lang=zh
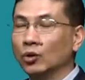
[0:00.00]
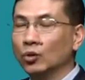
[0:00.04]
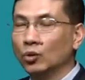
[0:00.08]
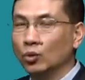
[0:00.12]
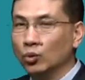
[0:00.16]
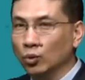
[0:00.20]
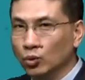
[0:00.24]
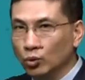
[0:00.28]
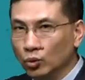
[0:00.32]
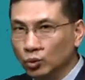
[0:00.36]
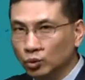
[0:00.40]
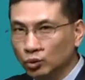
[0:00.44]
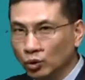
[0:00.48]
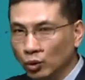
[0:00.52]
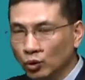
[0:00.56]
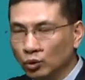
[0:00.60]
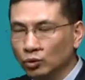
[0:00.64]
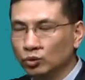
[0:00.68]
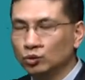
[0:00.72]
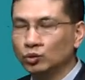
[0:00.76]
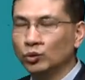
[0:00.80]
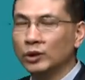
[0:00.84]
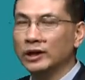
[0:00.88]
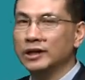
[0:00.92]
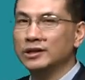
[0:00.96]
股
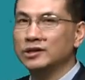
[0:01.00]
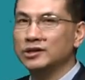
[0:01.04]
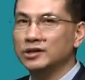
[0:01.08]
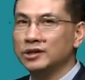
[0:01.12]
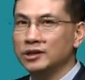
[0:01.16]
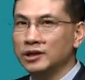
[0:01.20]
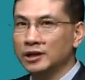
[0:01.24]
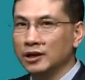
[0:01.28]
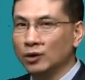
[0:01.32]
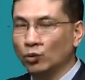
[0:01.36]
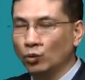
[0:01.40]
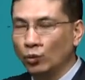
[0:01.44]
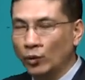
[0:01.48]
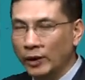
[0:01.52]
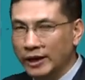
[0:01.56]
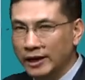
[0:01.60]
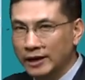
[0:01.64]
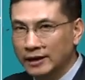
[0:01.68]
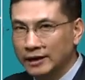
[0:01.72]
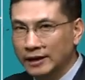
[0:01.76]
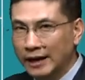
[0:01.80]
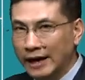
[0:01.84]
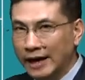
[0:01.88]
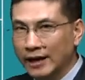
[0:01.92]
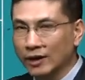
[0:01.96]
东对企业
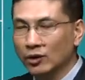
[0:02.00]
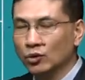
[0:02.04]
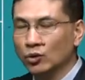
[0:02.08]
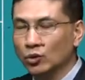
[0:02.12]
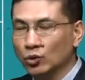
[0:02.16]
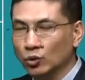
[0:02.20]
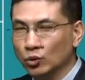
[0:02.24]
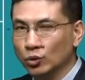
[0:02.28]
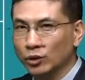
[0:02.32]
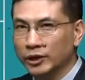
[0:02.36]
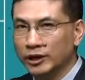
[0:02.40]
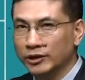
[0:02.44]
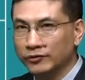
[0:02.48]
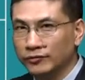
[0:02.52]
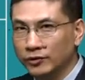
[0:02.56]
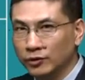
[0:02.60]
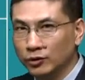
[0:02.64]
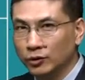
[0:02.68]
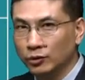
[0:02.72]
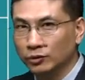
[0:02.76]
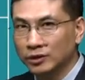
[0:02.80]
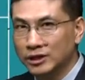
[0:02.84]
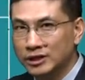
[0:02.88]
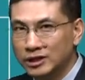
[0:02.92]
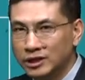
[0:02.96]
未来股利分
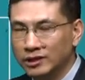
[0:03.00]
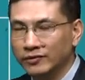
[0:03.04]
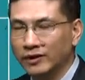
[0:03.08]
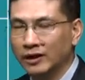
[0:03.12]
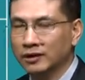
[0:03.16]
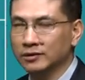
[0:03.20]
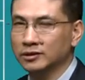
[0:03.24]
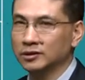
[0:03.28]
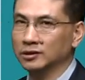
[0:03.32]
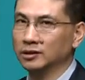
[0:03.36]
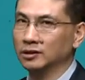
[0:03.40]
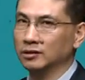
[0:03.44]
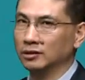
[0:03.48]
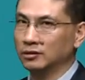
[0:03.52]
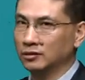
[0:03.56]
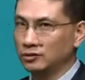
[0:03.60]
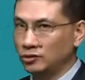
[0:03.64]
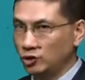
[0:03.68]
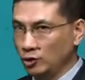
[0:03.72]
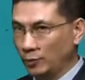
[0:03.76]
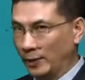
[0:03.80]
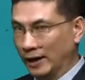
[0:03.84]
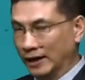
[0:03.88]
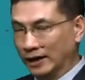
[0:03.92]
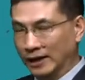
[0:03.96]
红的期望值
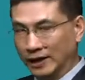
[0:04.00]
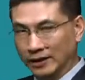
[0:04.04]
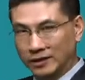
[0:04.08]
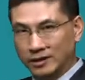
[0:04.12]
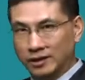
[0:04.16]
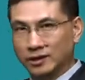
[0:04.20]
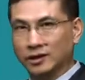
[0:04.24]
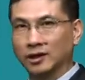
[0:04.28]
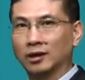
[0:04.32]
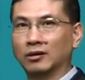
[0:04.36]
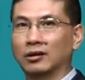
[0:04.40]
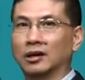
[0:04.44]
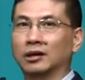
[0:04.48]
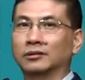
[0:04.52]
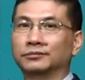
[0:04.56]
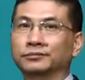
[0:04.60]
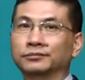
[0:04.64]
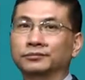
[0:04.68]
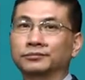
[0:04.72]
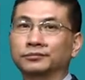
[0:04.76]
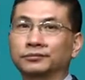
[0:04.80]
就把它给提高了？